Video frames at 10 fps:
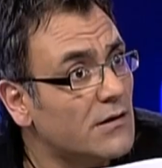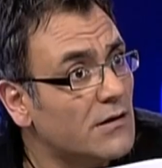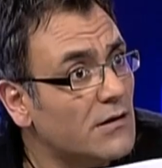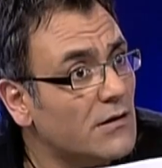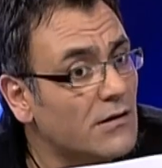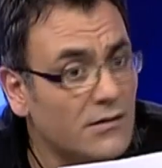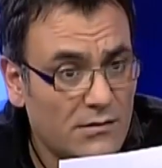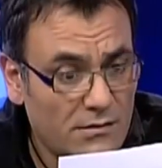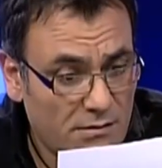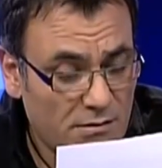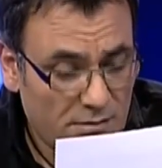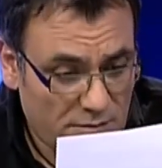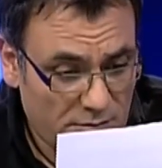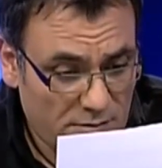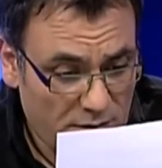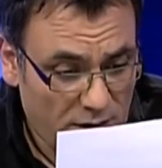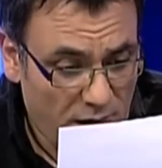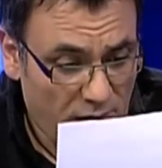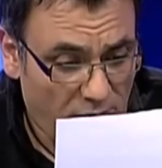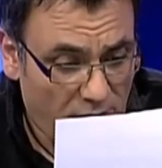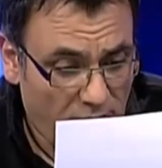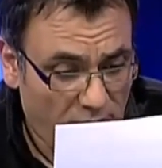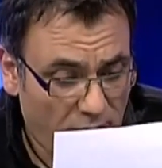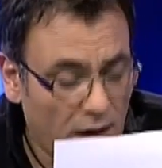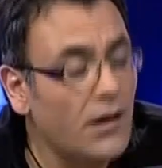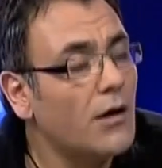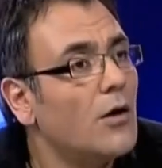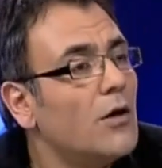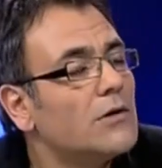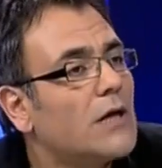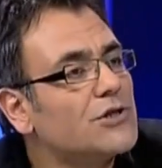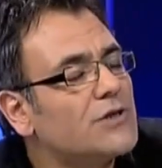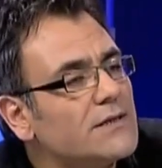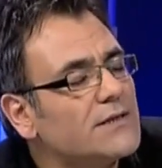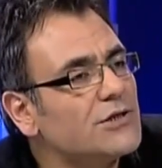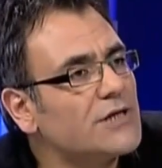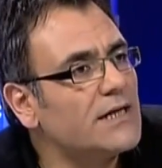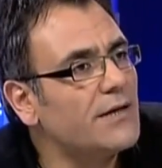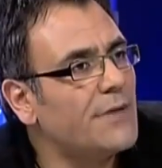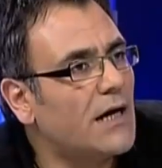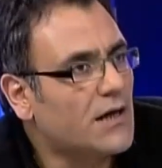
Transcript: Ya o da çok kısa bir dizidir. O başka bir şeyle karıştırıyorsun. Taşların Taşları Üç, şey bölüm mi ya?